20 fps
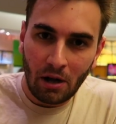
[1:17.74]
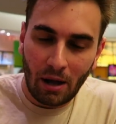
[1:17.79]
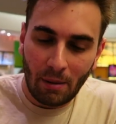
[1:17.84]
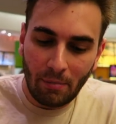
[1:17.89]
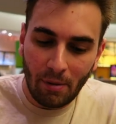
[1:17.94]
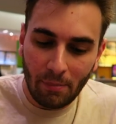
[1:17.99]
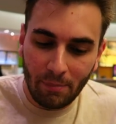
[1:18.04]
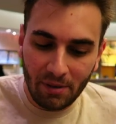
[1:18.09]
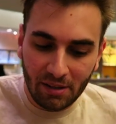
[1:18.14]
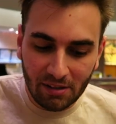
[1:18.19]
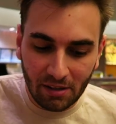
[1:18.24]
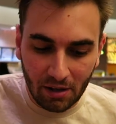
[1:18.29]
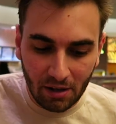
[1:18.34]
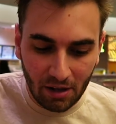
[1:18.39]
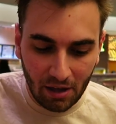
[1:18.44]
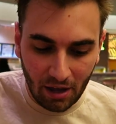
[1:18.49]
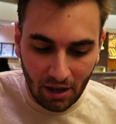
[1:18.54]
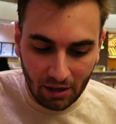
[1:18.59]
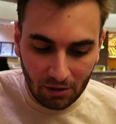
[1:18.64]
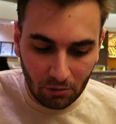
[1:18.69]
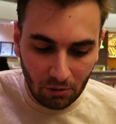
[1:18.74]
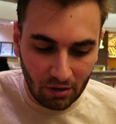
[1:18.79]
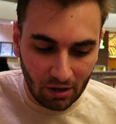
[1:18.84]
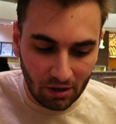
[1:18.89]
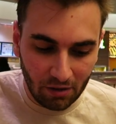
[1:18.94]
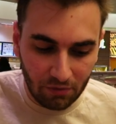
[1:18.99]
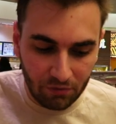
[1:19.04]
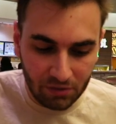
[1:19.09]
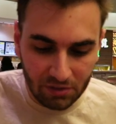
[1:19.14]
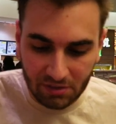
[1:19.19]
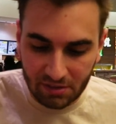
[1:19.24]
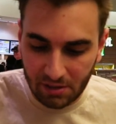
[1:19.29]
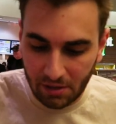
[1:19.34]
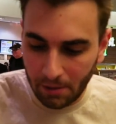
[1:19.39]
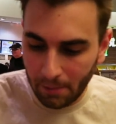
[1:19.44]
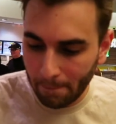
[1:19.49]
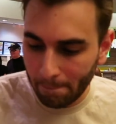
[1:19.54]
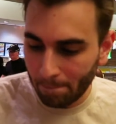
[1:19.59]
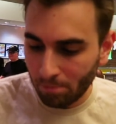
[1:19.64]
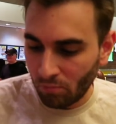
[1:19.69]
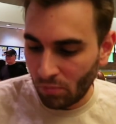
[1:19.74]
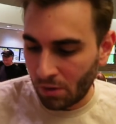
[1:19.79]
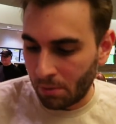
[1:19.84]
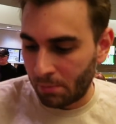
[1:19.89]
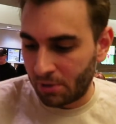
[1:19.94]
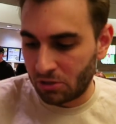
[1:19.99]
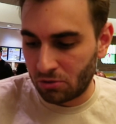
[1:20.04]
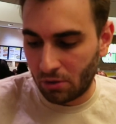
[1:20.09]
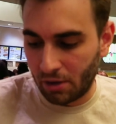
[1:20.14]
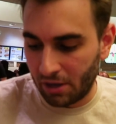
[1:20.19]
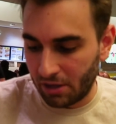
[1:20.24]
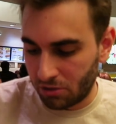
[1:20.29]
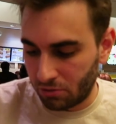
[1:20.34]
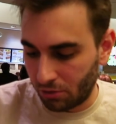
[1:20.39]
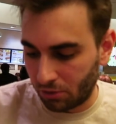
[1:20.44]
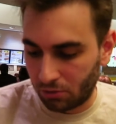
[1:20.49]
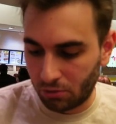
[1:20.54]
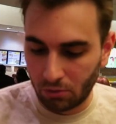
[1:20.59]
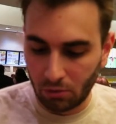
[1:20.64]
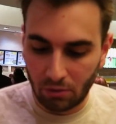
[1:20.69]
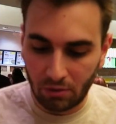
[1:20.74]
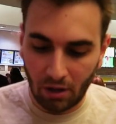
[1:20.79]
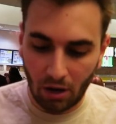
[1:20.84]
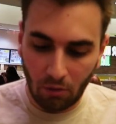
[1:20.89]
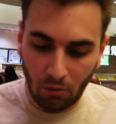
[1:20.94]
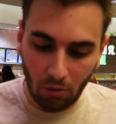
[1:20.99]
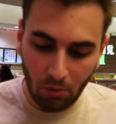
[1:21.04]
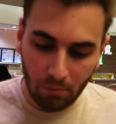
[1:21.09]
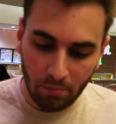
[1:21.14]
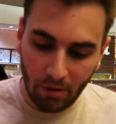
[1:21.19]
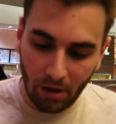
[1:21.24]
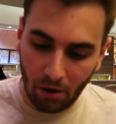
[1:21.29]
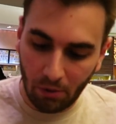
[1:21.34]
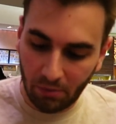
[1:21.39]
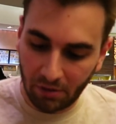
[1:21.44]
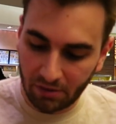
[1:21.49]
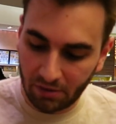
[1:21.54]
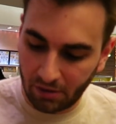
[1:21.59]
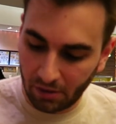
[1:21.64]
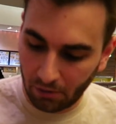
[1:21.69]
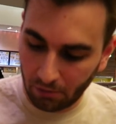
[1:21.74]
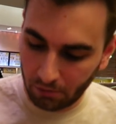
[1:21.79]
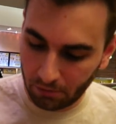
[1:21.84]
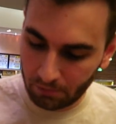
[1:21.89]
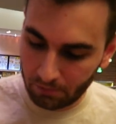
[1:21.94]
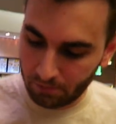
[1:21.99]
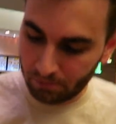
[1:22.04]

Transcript: a bebida é do KFC, mas o resto é tudo Taco Bell. Então